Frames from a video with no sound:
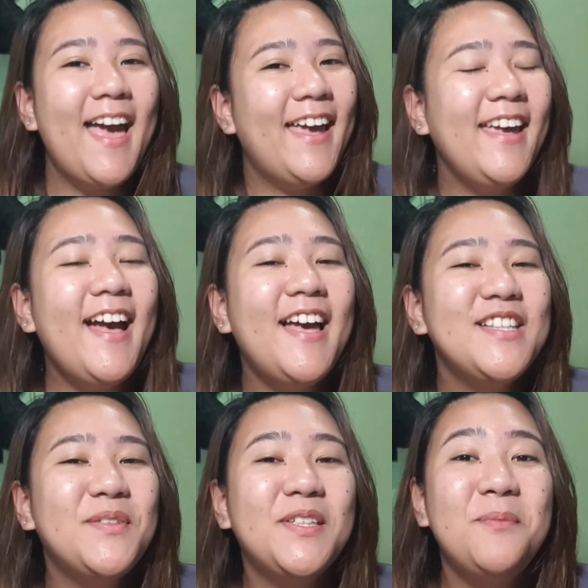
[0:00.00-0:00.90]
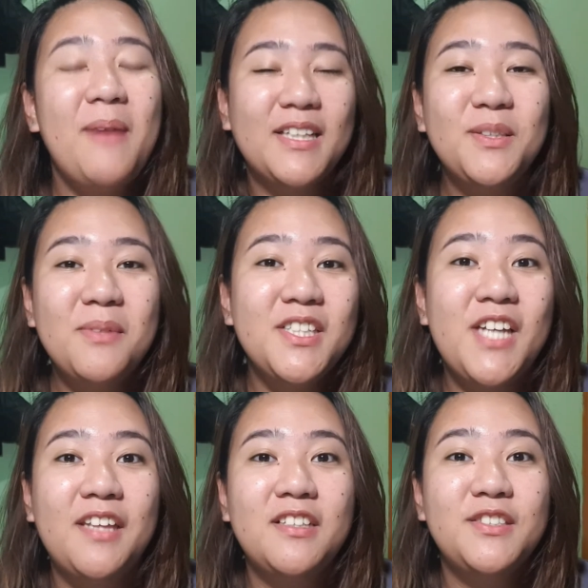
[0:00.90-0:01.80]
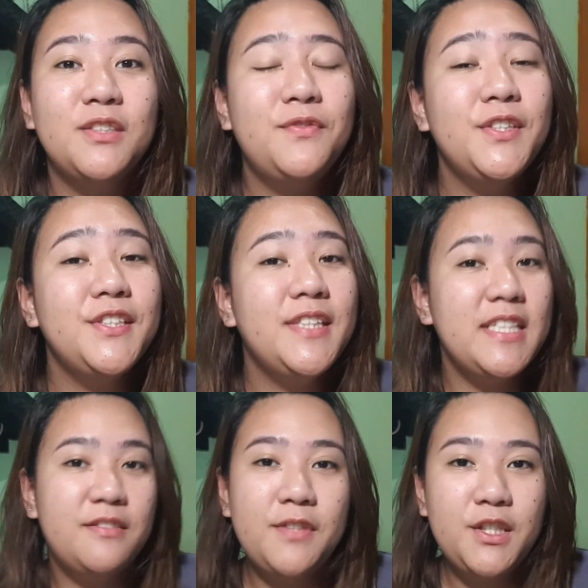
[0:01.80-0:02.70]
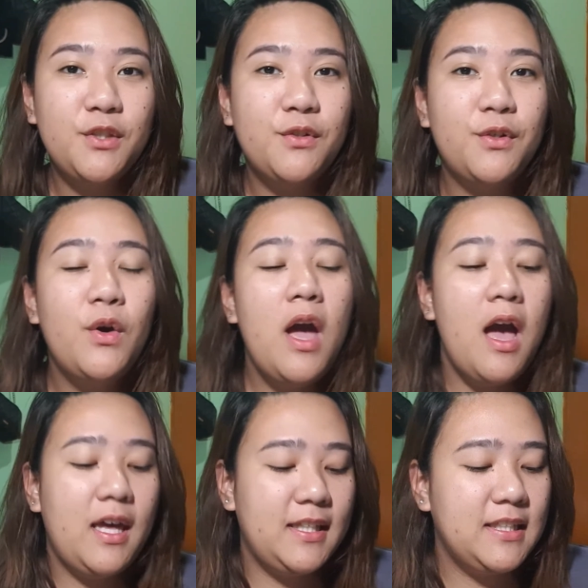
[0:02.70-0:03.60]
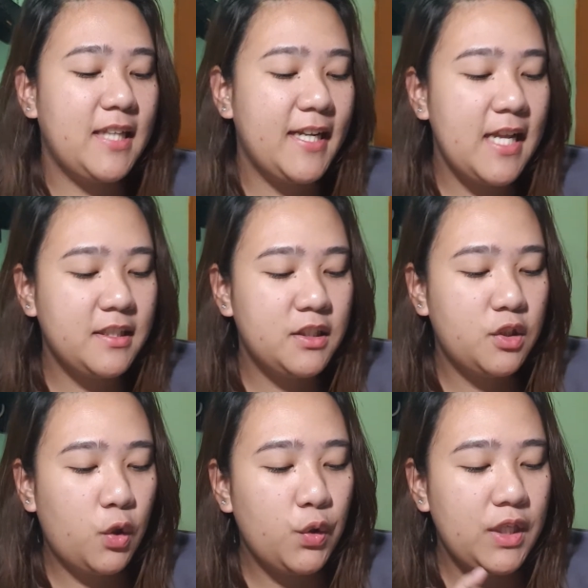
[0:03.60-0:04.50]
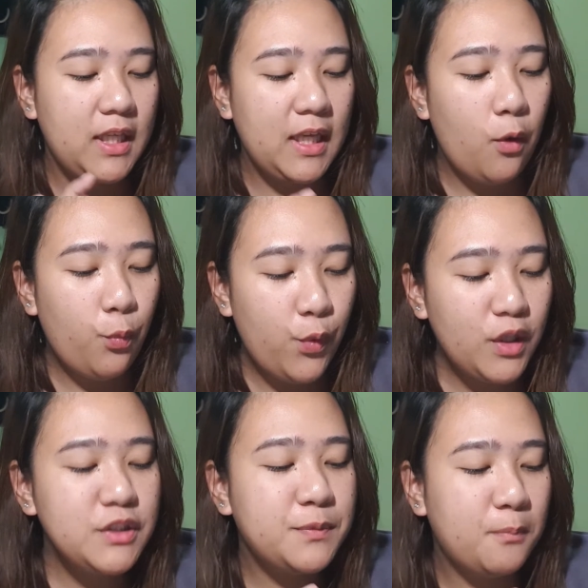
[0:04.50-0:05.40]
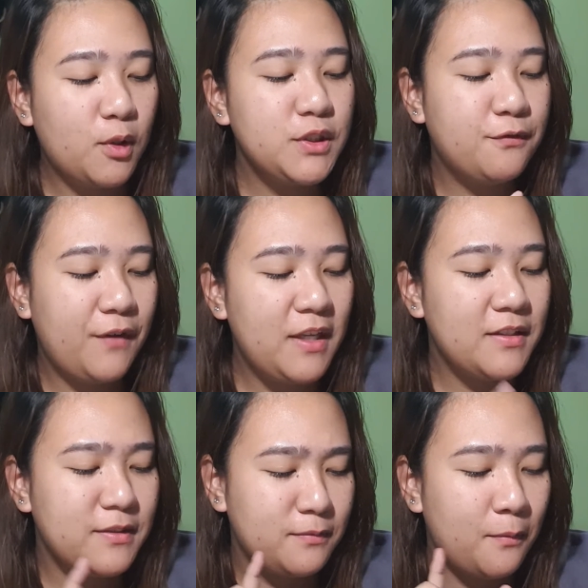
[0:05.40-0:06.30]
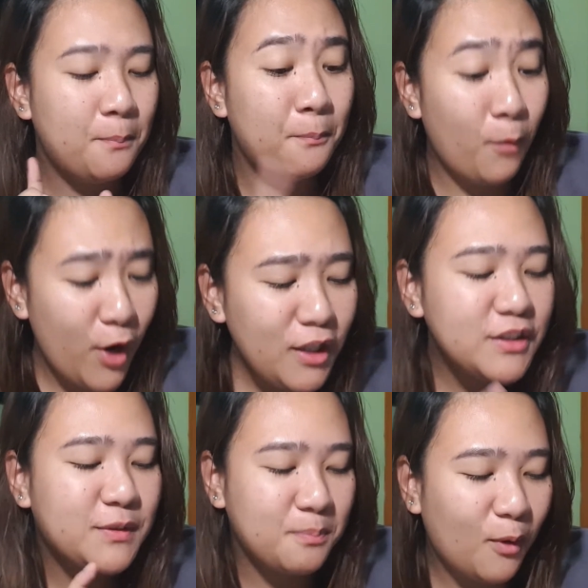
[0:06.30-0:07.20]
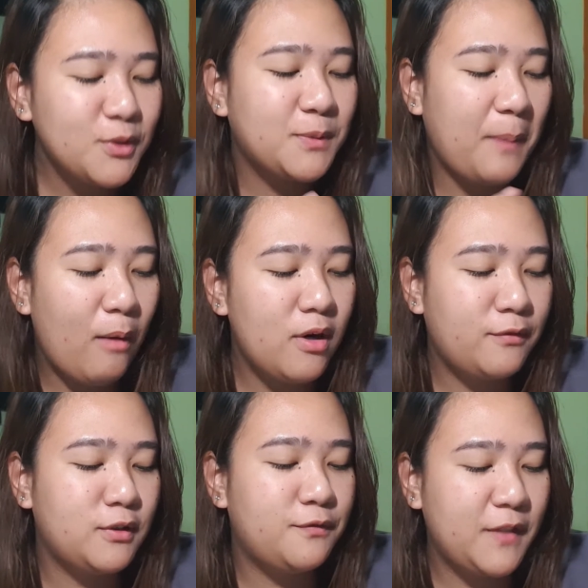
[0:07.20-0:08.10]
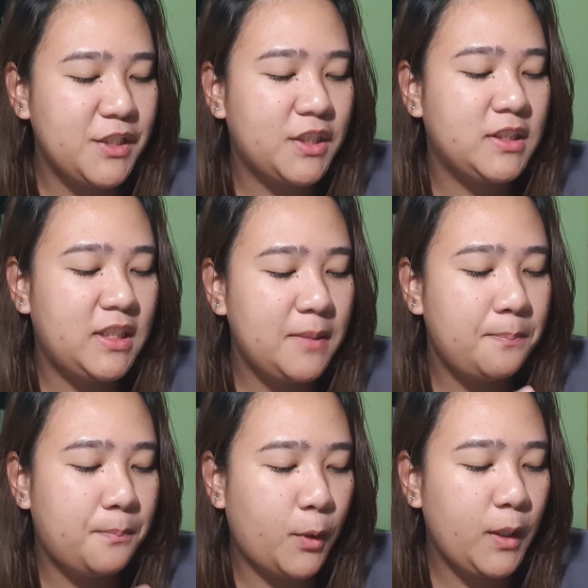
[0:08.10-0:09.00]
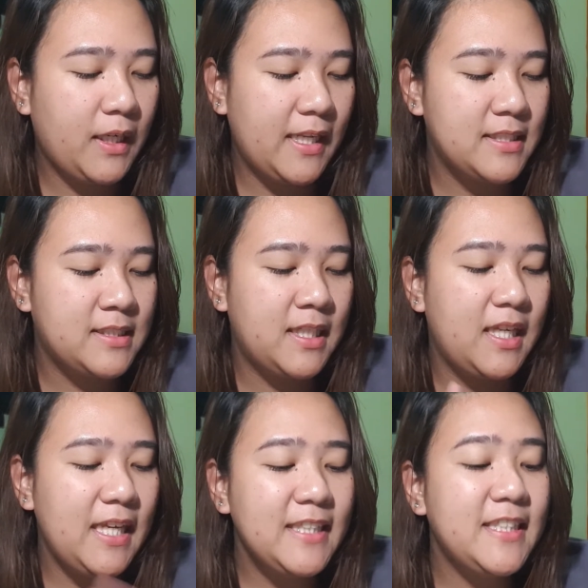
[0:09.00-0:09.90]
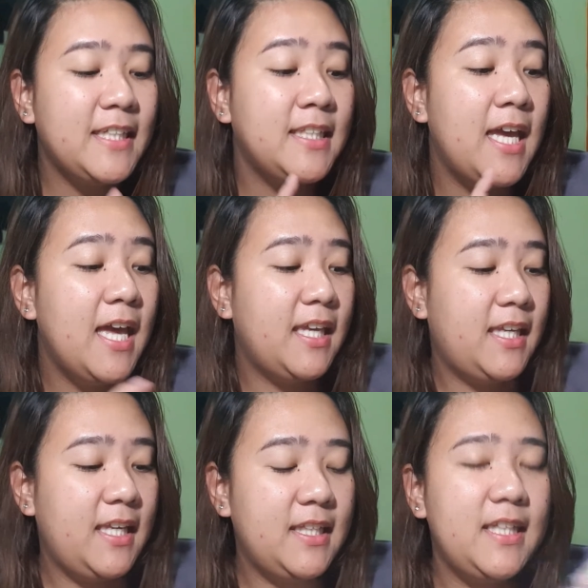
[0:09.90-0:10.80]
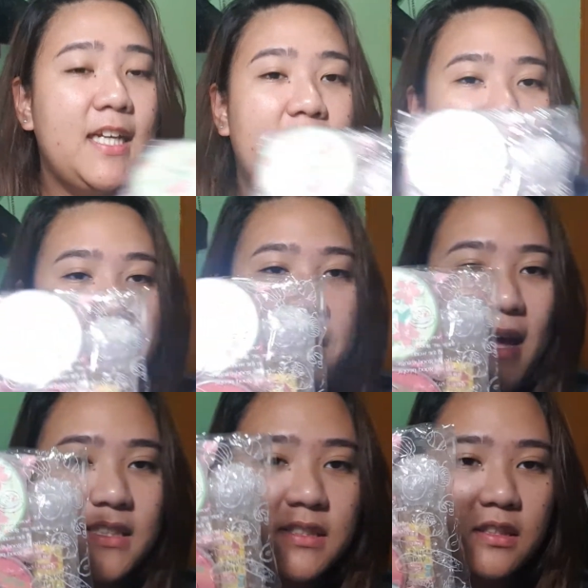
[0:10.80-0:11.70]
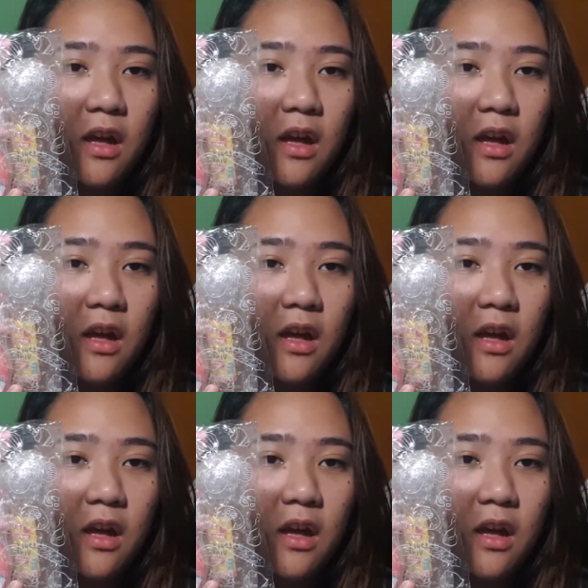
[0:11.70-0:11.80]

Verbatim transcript: Hey guys! Welcome back to my channel. So for today's video, itatry natin tong world's most face world's most powerful facial deep pore cleansing Indian Healing Clay Mask